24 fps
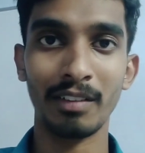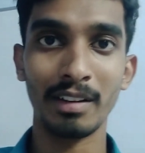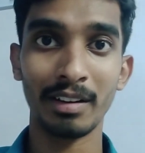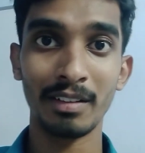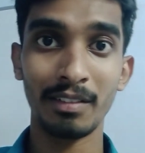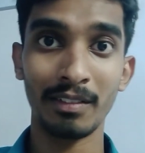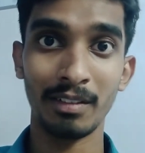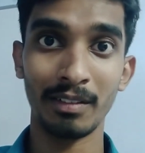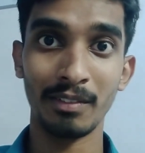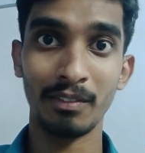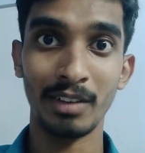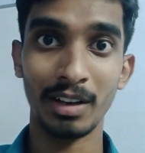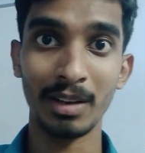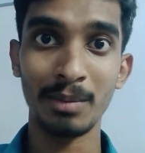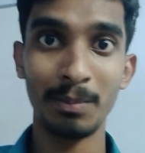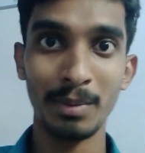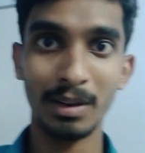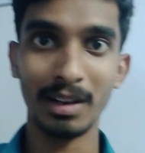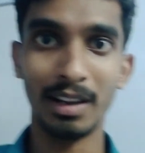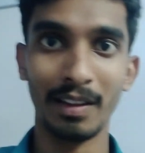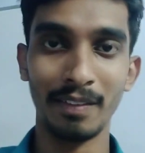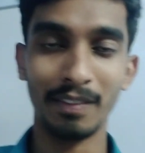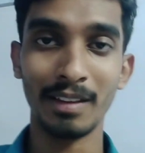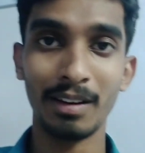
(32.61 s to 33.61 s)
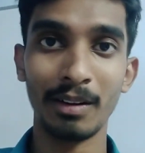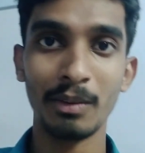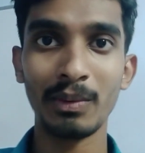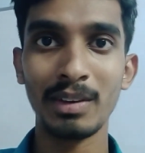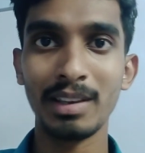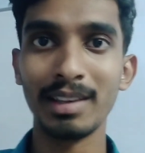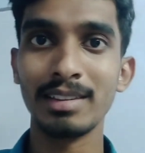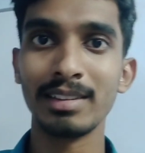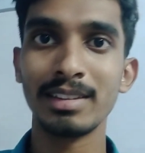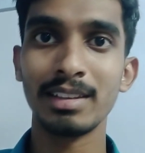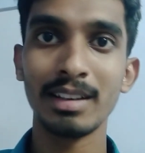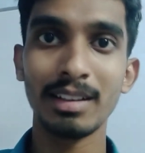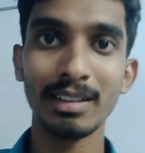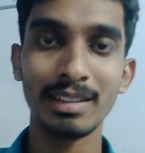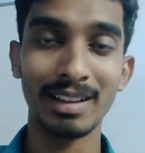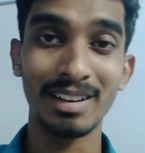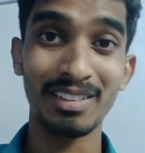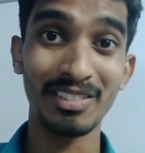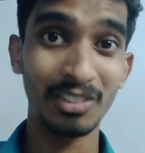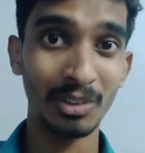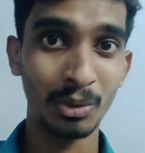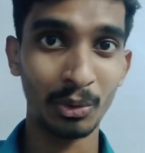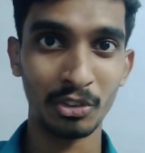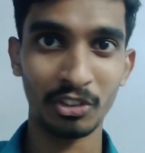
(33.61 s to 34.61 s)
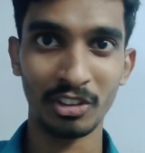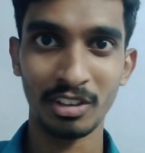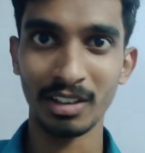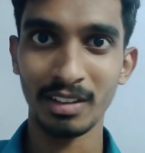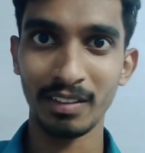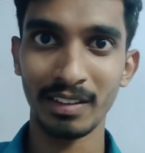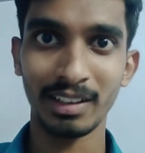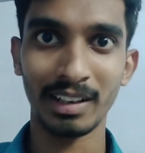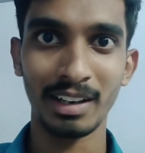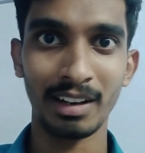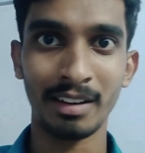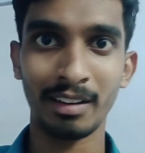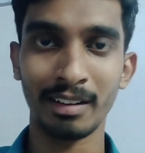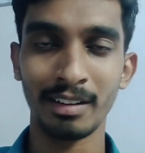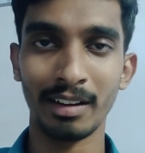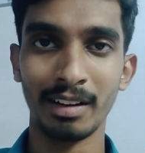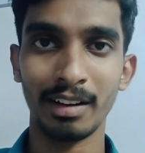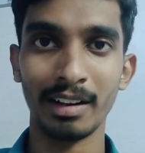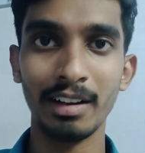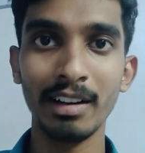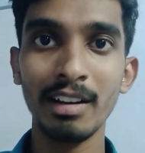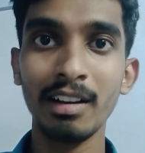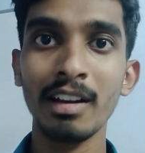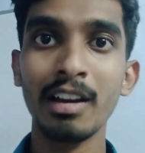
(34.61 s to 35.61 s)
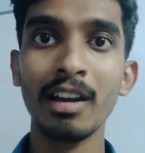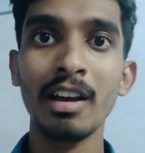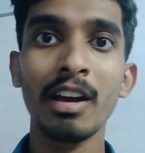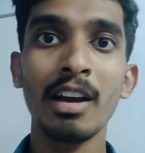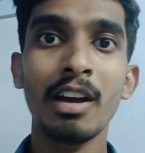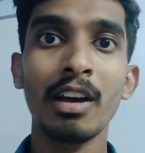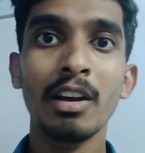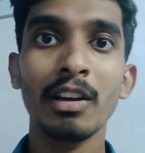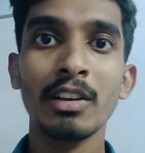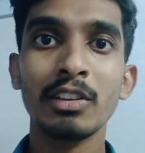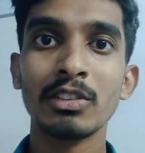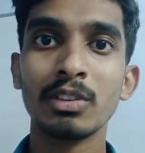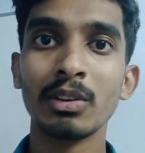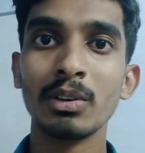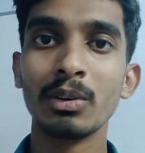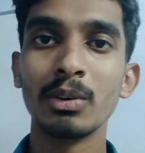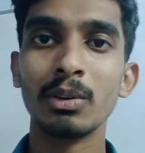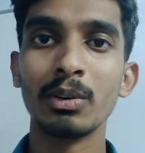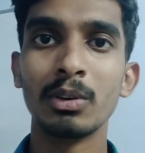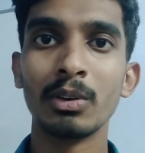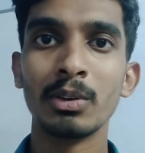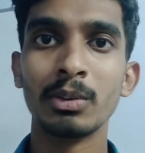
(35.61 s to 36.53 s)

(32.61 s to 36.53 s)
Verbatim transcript: வர வாய்ப்பே இல்லை அந்தளவுக்கு ஈஸியாக தெரிஞ்ச கொஷினாக தான் கேட்டிருக்காங்க ஸோ